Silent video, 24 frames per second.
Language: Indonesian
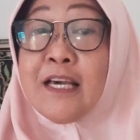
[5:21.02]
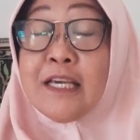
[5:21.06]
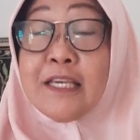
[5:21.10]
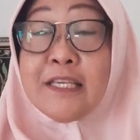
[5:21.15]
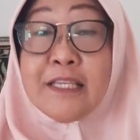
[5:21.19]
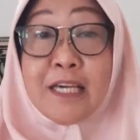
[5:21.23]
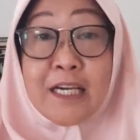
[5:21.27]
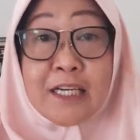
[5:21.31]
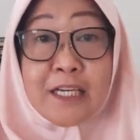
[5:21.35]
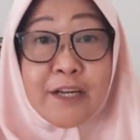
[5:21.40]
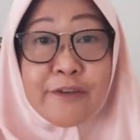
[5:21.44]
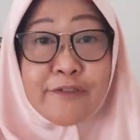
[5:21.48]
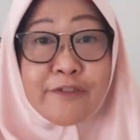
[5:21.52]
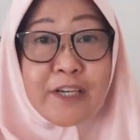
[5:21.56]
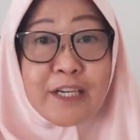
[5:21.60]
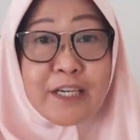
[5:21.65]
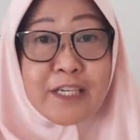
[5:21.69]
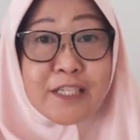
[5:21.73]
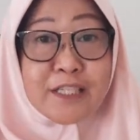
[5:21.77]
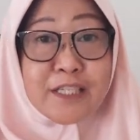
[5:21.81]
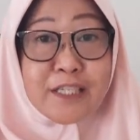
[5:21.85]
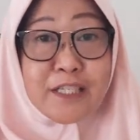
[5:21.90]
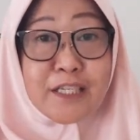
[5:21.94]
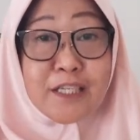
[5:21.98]
Yang daftar
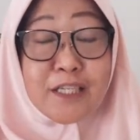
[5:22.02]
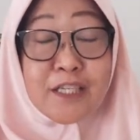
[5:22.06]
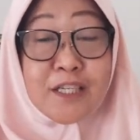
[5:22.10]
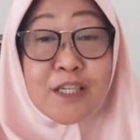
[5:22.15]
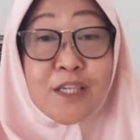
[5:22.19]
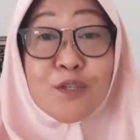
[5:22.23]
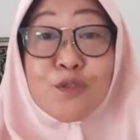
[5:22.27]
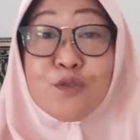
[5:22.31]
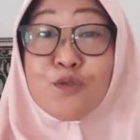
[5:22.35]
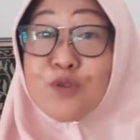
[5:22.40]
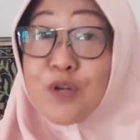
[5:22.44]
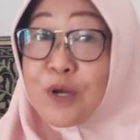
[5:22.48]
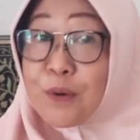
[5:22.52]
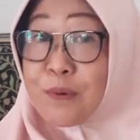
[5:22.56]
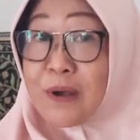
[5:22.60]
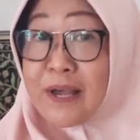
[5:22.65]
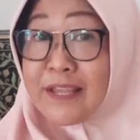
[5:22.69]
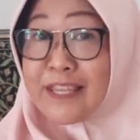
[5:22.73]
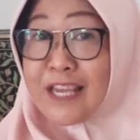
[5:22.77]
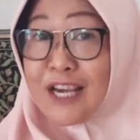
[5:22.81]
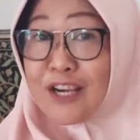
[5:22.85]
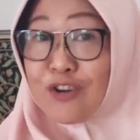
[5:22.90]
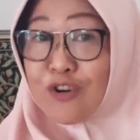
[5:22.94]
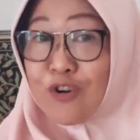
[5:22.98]
di sini sudah
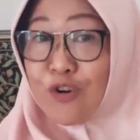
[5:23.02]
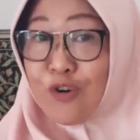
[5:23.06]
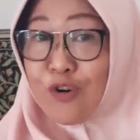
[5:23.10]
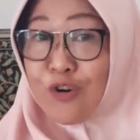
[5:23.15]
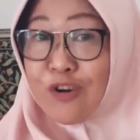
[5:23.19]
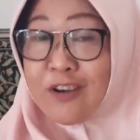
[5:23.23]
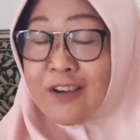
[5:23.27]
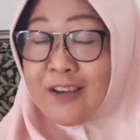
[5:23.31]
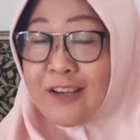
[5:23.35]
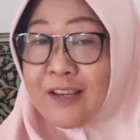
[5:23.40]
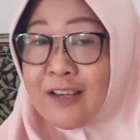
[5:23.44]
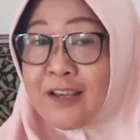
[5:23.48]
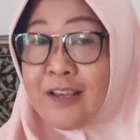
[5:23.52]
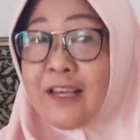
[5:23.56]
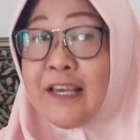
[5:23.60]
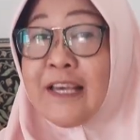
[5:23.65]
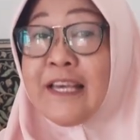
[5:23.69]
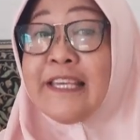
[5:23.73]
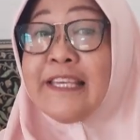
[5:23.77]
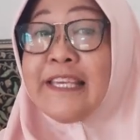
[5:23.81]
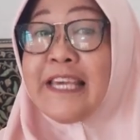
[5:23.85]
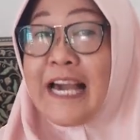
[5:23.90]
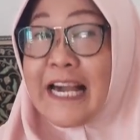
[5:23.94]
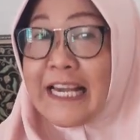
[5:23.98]
banyak loh.
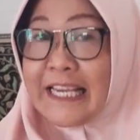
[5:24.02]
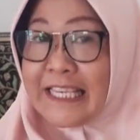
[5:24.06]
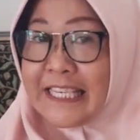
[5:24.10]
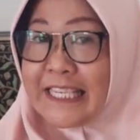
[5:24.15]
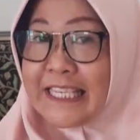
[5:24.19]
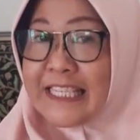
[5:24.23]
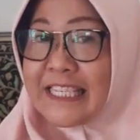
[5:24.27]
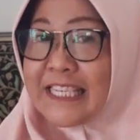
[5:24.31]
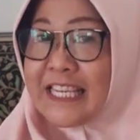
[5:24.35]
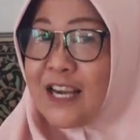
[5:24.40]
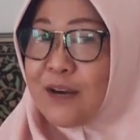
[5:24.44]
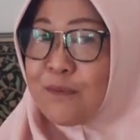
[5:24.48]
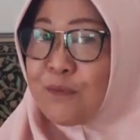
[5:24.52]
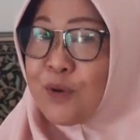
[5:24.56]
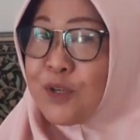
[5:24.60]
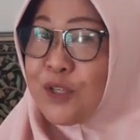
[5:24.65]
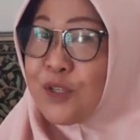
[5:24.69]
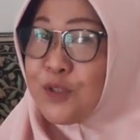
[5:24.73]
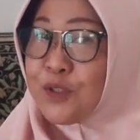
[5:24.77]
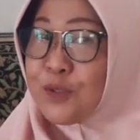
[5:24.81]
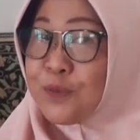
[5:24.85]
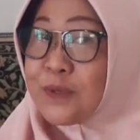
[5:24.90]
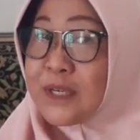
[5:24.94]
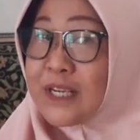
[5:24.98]
Yakin gak mau
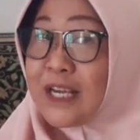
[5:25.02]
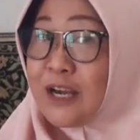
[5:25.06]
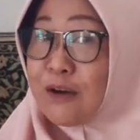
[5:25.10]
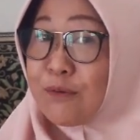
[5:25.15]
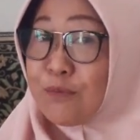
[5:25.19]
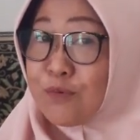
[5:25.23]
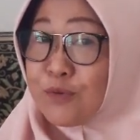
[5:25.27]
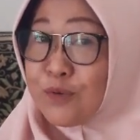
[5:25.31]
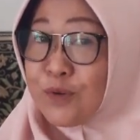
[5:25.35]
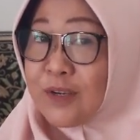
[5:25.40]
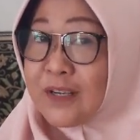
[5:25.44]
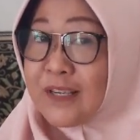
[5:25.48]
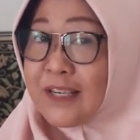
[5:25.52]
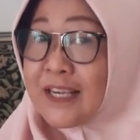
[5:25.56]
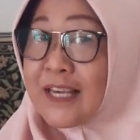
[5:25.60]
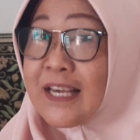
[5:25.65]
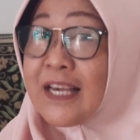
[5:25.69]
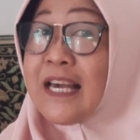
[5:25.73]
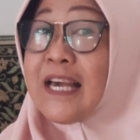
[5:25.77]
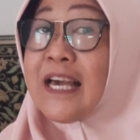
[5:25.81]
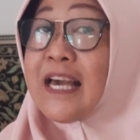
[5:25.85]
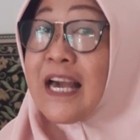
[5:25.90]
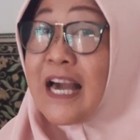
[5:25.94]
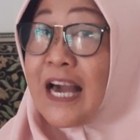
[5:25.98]
ikut bergabung?
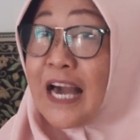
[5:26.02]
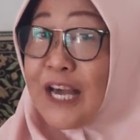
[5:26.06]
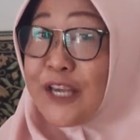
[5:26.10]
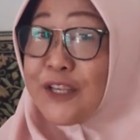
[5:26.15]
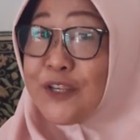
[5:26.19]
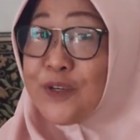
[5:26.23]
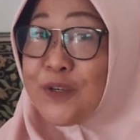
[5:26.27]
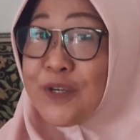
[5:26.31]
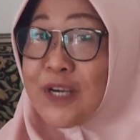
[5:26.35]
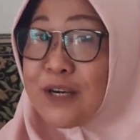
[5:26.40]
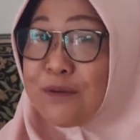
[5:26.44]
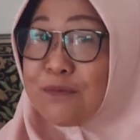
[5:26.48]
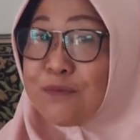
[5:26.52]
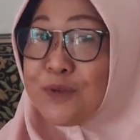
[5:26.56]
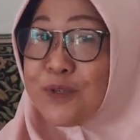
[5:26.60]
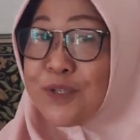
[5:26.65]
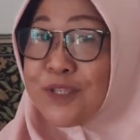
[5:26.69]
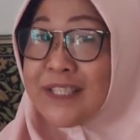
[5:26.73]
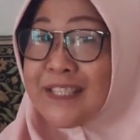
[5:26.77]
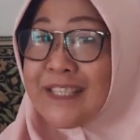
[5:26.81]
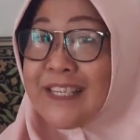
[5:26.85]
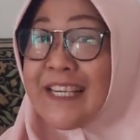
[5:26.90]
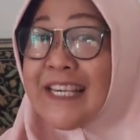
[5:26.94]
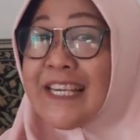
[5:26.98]
Ayo
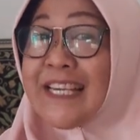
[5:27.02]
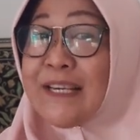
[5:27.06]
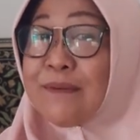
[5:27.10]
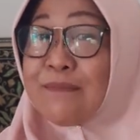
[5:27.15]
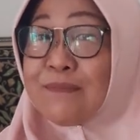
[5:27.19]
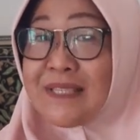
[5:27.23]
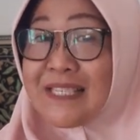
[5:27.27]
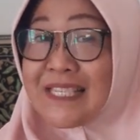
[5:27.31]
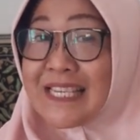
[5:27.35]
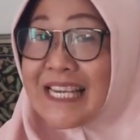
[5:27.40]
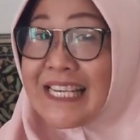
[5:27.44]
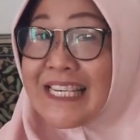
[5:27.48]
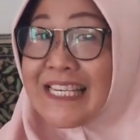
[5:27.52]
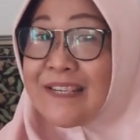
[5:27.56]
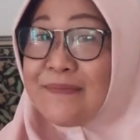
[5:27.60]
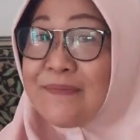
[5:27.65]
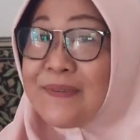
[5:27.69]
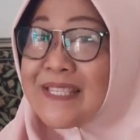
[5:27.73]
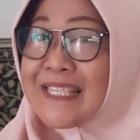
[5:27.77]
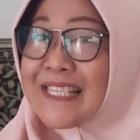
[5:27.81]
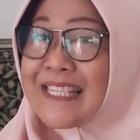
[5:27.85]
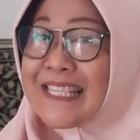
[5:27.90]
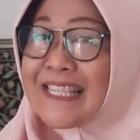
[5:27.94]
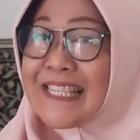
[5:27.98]
gabung menjadi
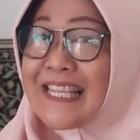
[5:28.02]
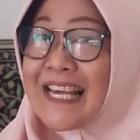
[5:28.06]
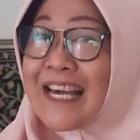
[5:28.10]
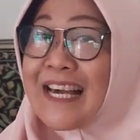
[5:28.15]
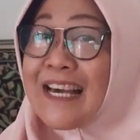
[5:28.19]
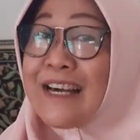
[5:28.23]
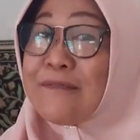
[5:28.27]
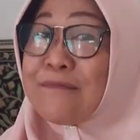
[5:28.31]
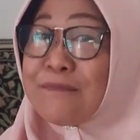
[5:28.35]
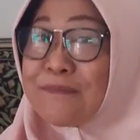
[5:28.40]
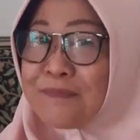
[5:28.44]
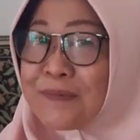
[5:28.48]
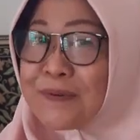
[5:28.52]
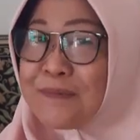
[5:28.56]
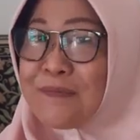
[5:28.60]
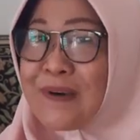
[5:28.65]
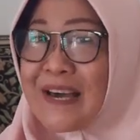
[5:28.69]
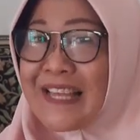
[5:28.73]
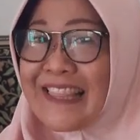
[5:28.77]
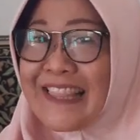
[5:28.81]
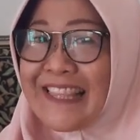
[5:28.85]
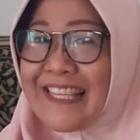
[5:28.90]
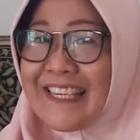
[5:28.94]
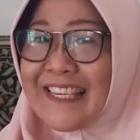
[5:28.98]
peserta
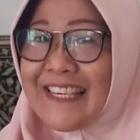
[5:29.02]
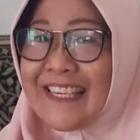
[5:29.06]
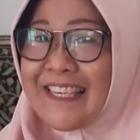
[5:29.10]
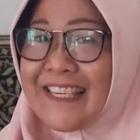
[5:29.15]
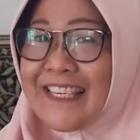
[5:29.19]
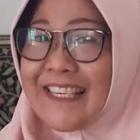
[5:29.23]
pembatik.